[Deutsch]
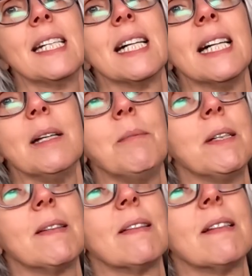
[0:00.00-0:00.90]

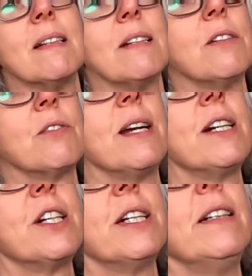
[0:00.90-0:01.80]
Timeless
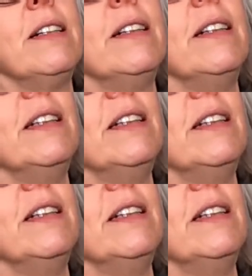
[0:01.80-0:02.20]
Treasure.